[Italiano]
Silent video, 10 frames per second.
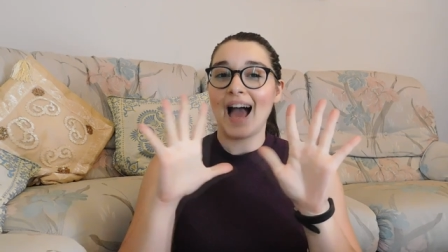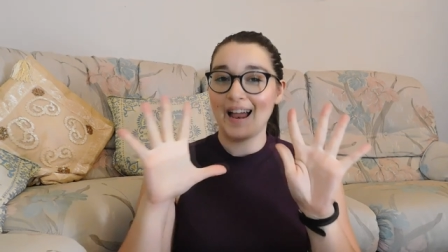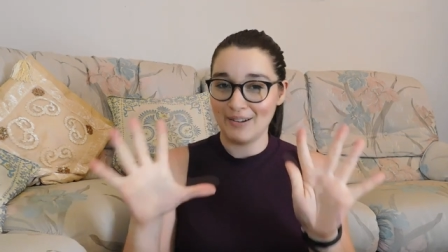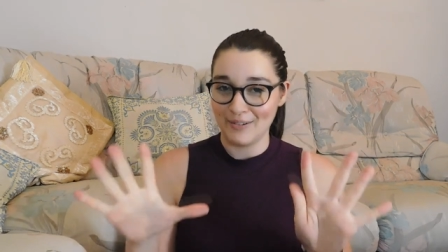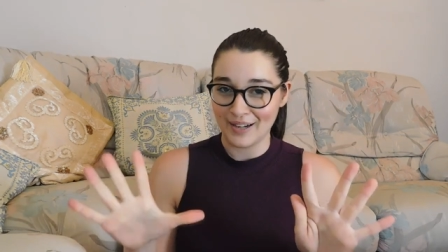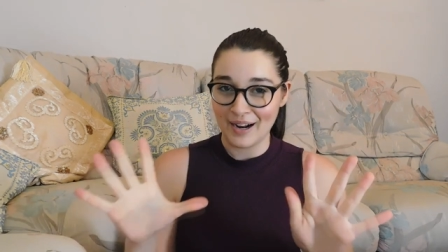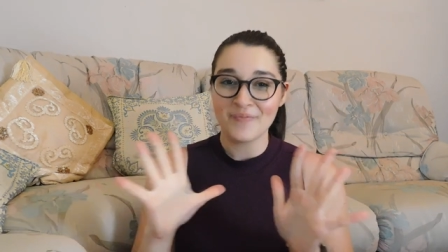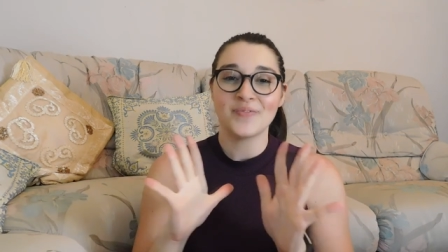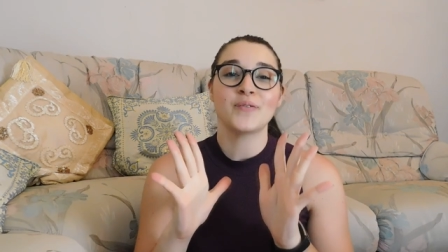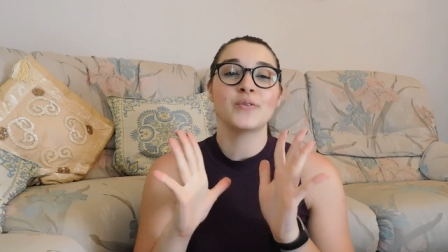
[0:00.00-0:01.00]

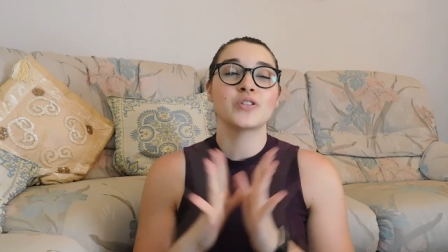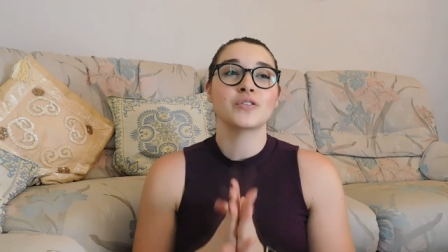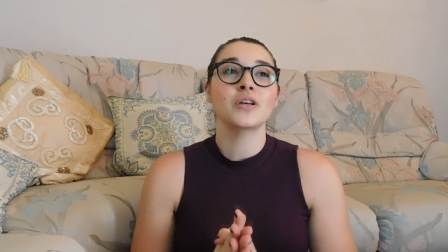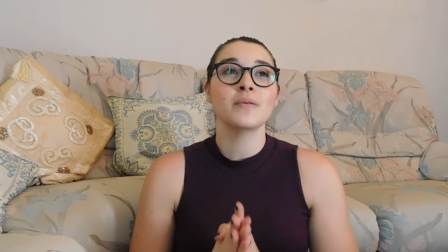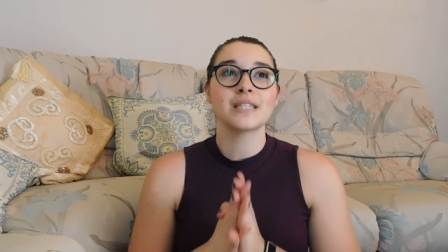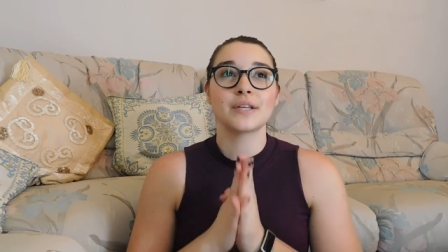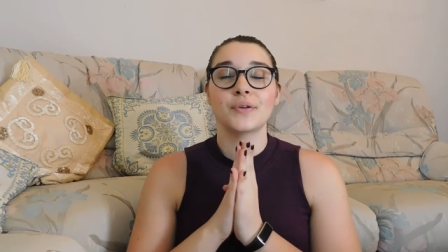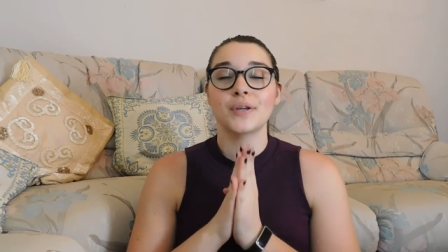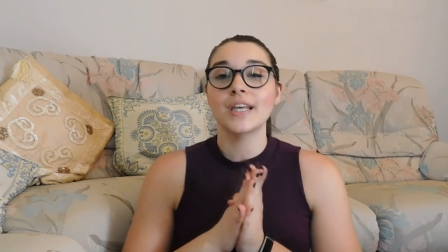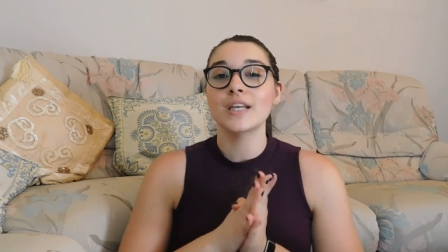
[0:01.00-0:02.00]
Allora, questo video mi è stato
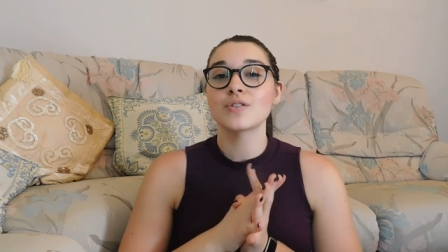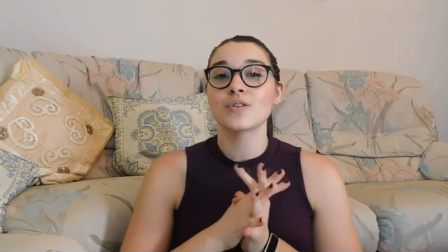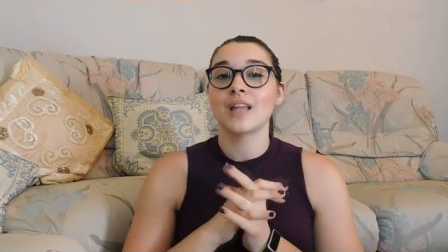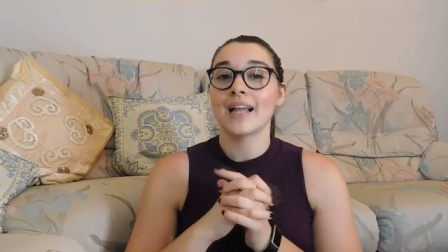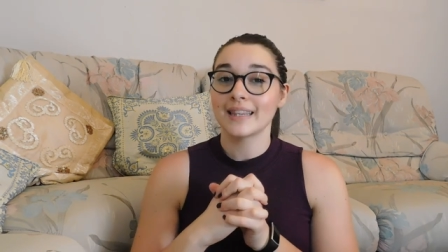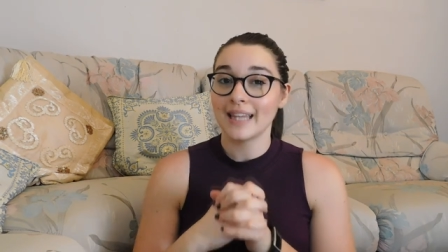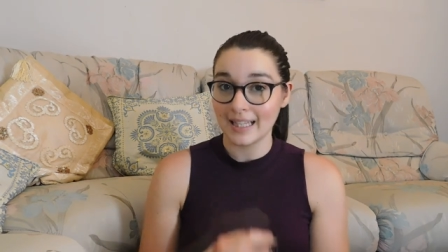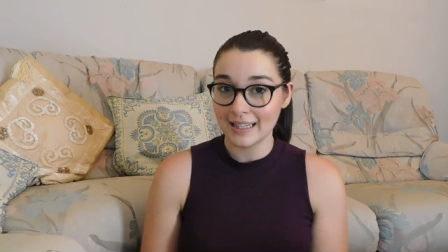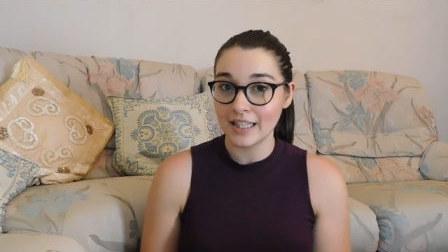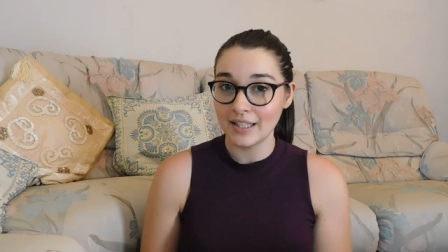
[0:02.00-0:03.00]
richiesto da
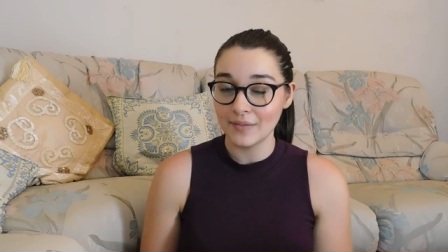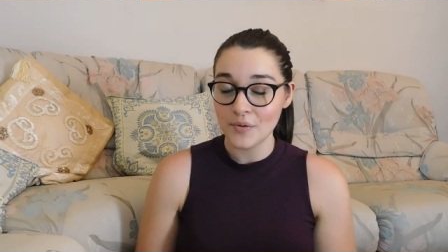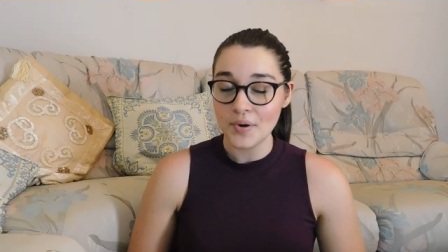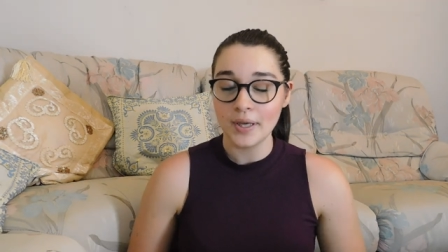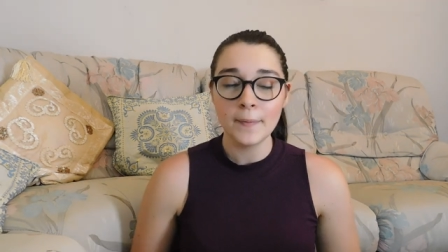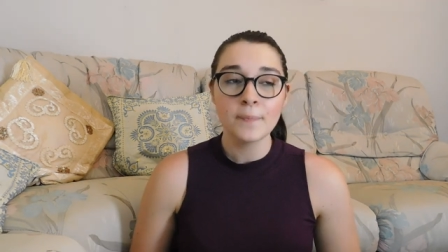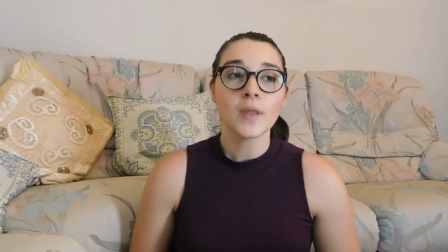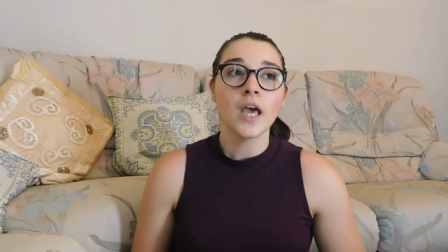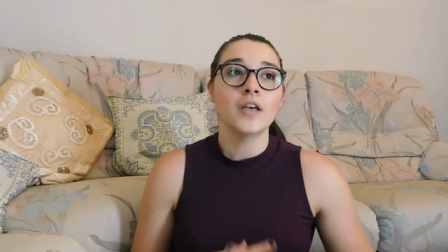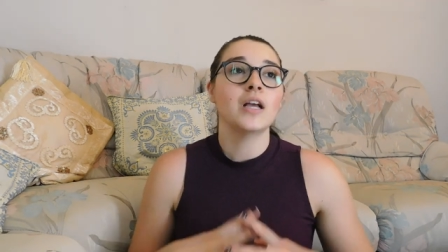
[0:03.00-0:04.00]
tante di voi.
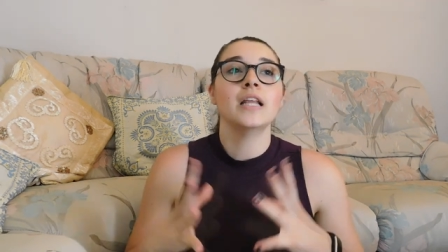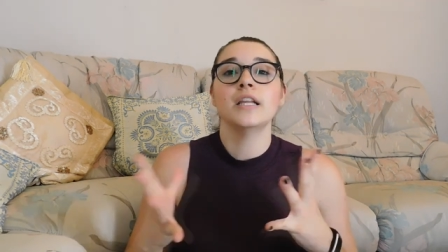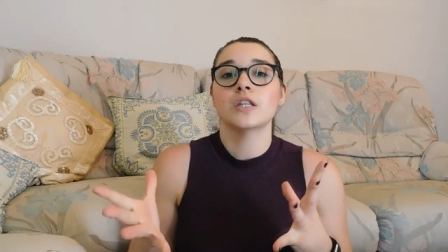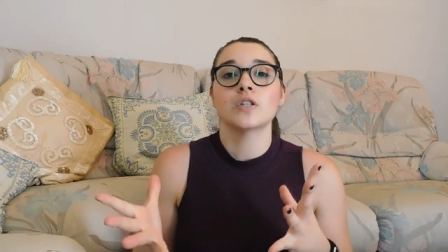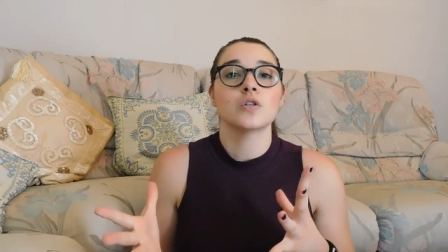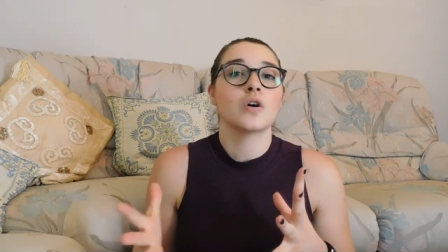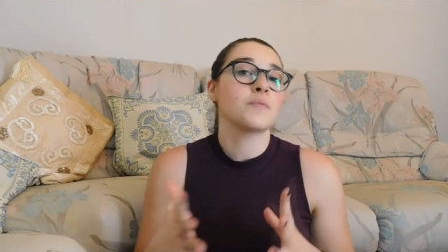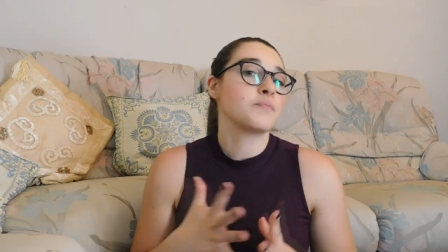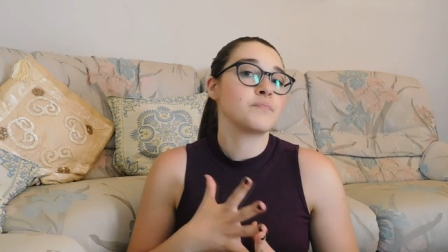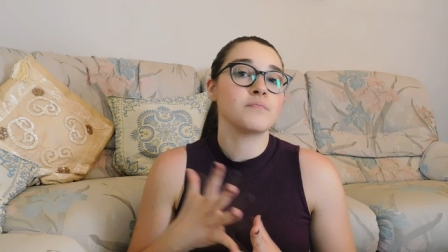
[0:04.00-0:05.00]
Io
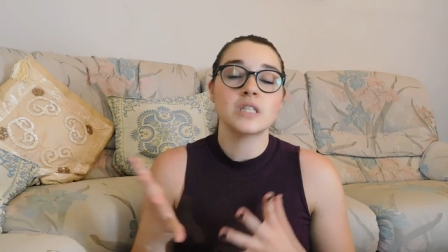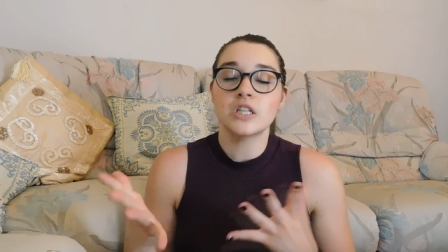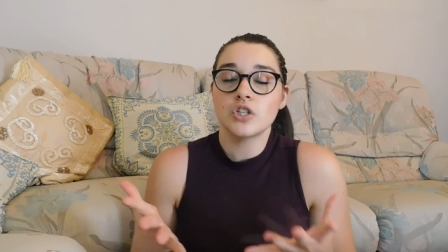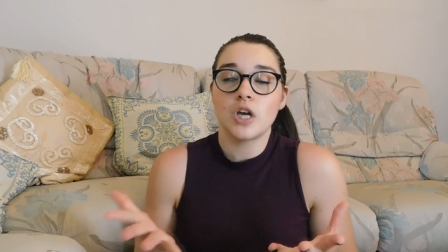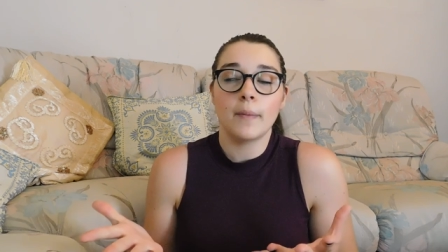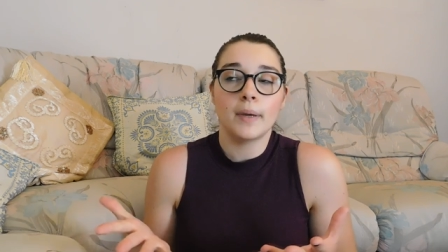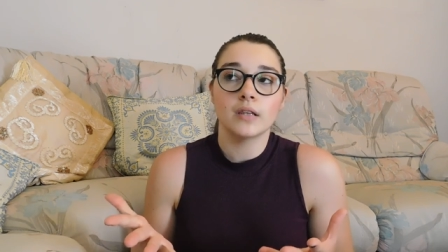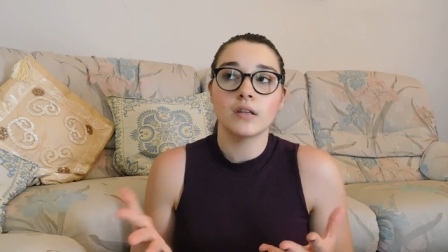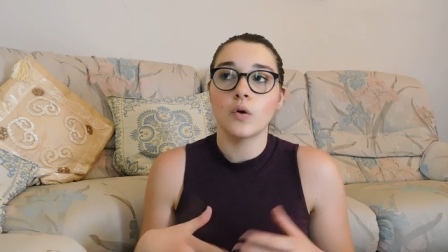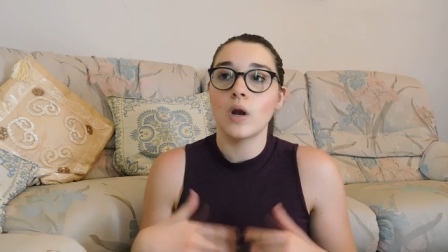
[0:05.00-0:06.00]
all'inizio mm,
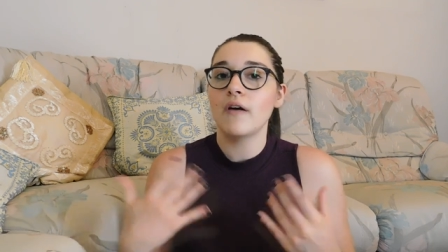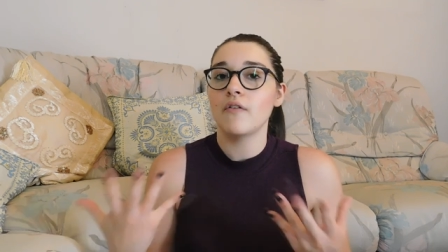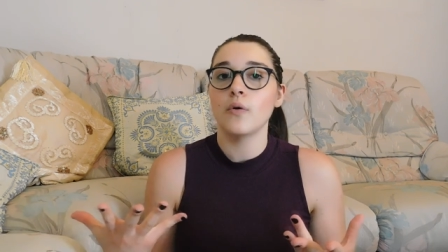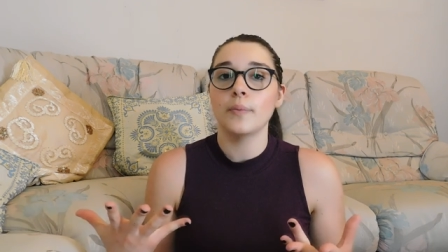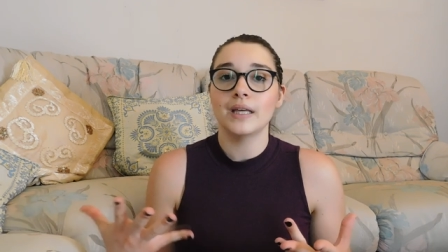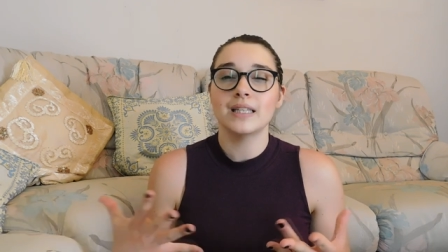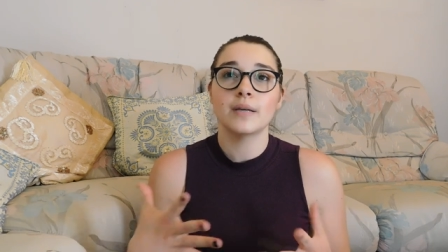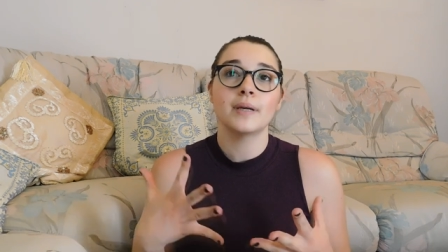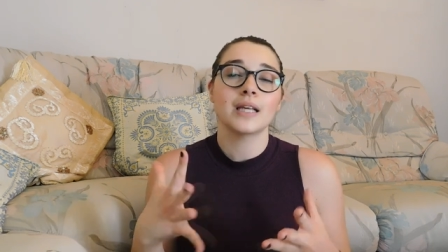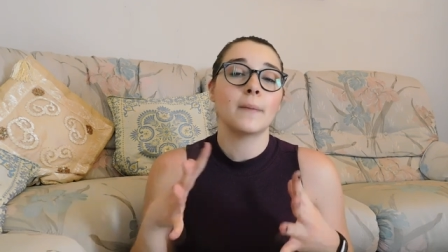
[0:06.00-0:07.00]
sinceramente non le avevo prese
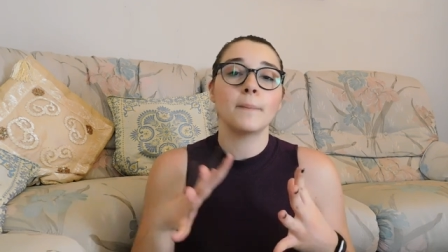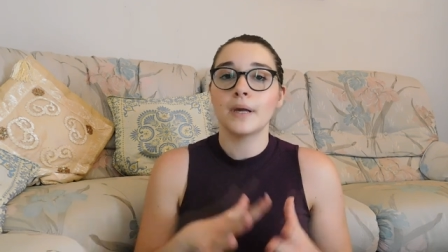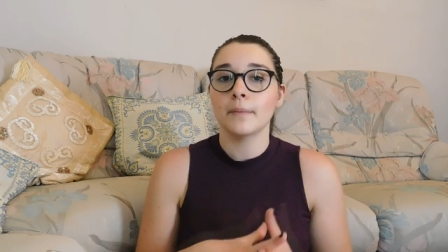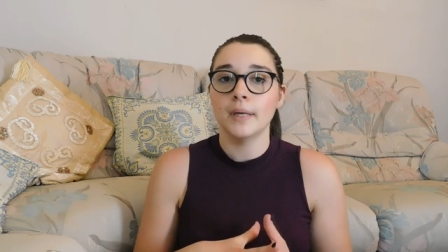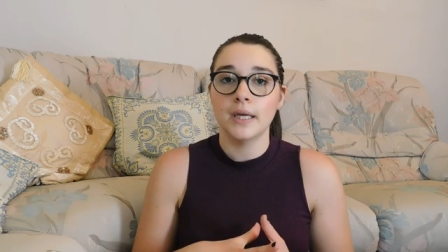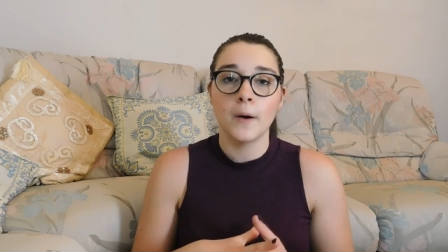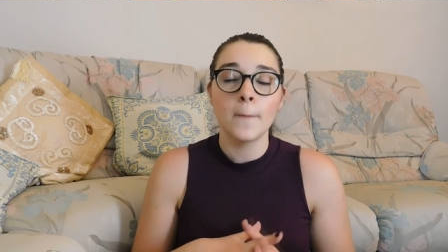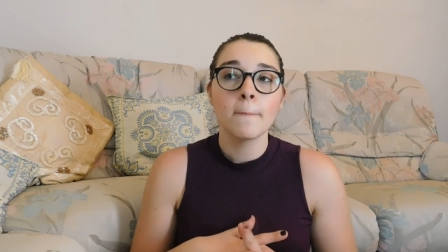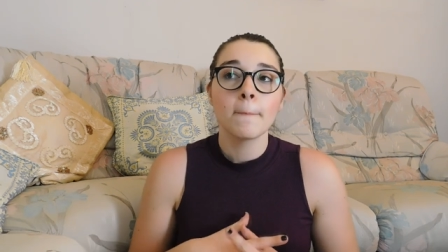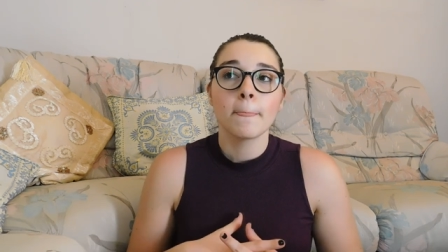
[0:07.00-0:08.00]
perché per me oh,